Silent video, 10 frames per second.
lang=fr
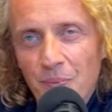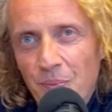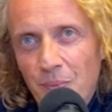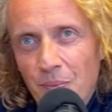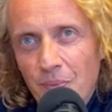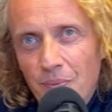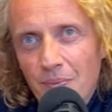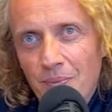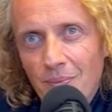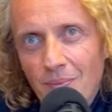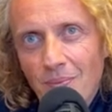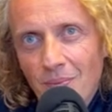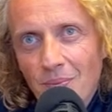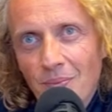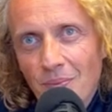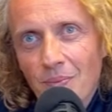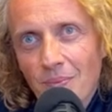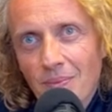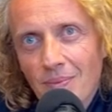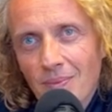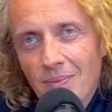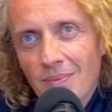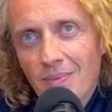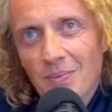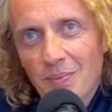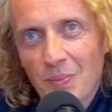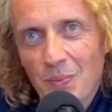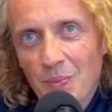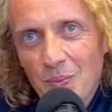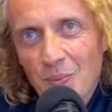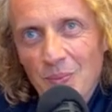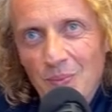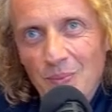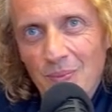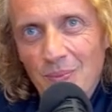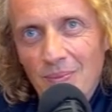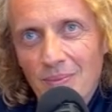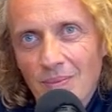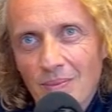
Le corps parfois répond un peu moins, même si j'ai une hygiène de vie correcte